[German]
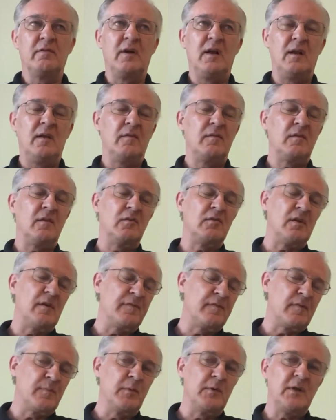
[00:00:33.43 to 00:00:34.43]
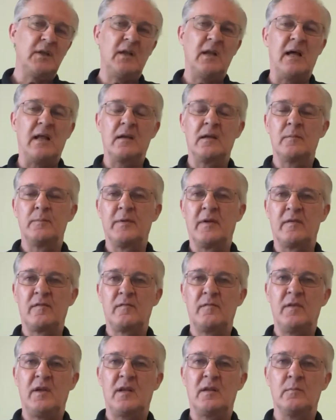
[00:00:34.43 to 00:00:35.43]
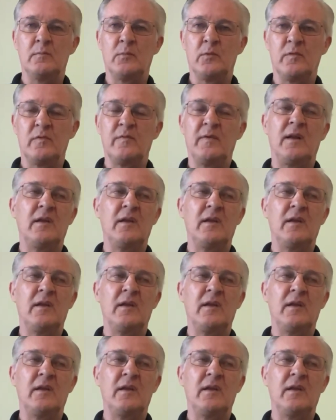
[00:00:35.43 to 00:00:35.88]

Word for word: weil das Geschäftsmodell angepasst werden muss,